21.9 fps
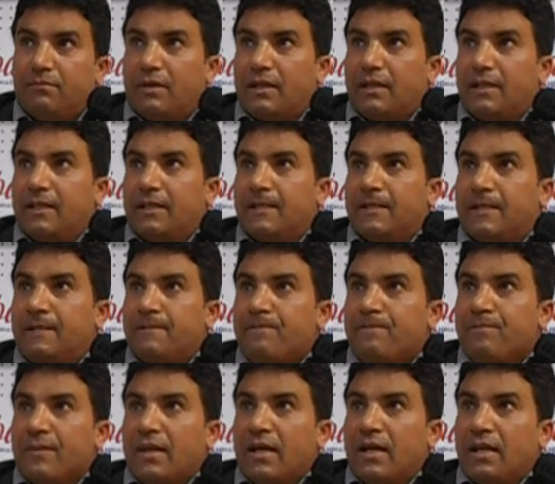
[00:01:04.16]
معناها
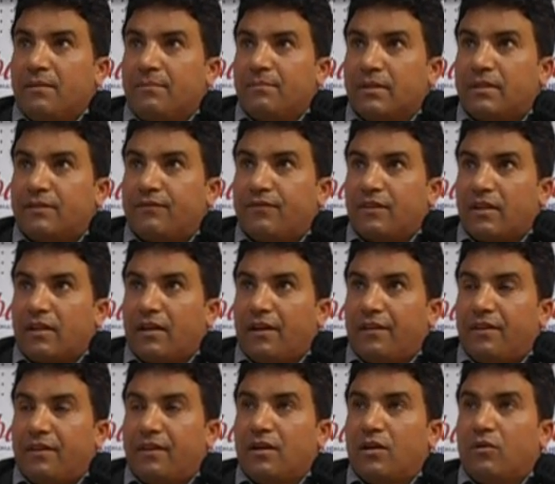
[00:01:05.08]
البت في
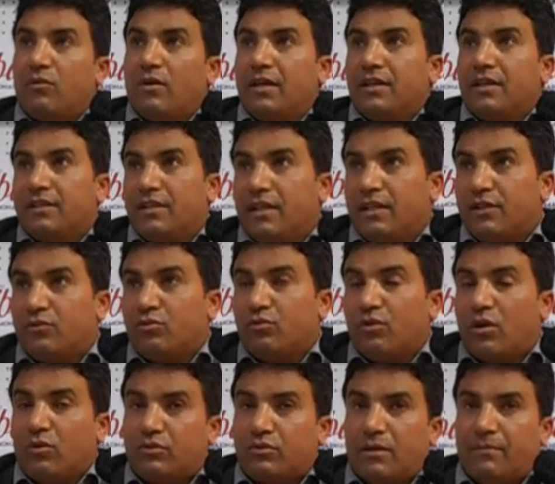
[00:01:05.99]
القضيه
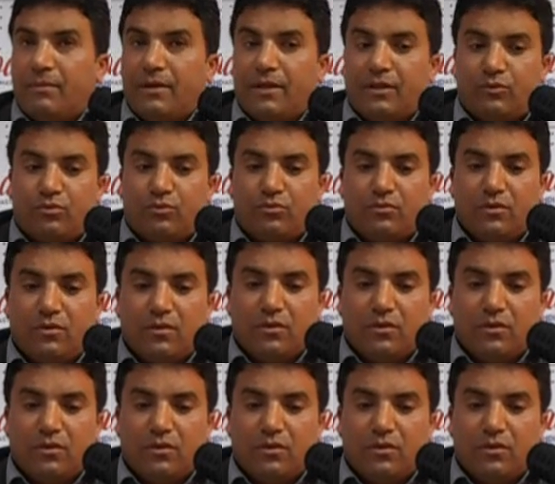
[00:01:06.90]
وادانته او تبرئته